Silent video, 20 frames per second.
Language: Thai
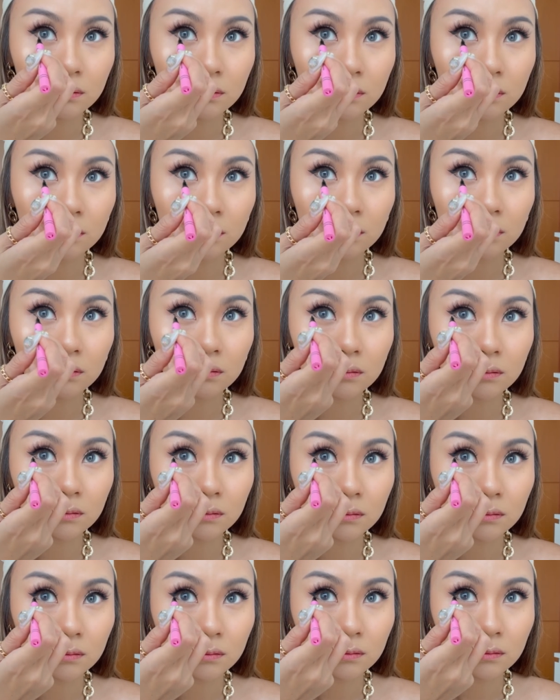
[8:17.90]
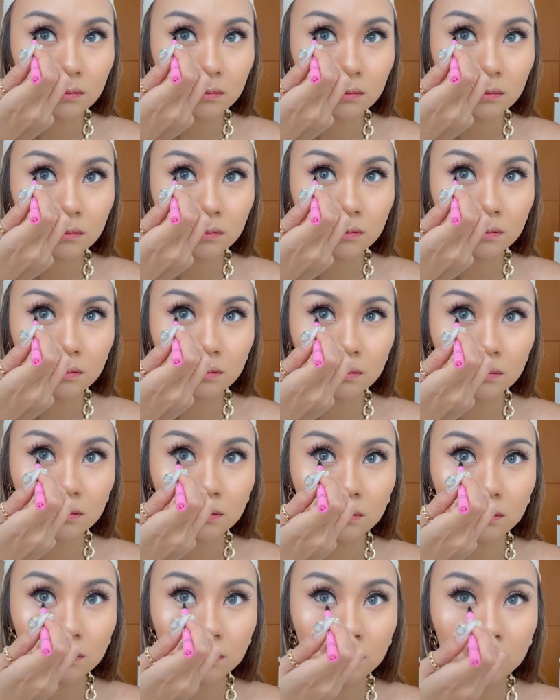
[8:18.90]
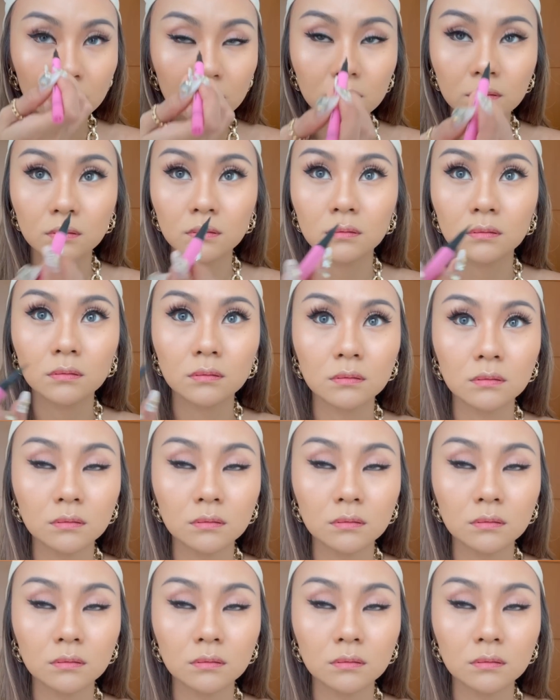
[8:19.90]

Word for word: กีดไลเนอร์นะคะ ที่ด้านล่างของตานิดนึง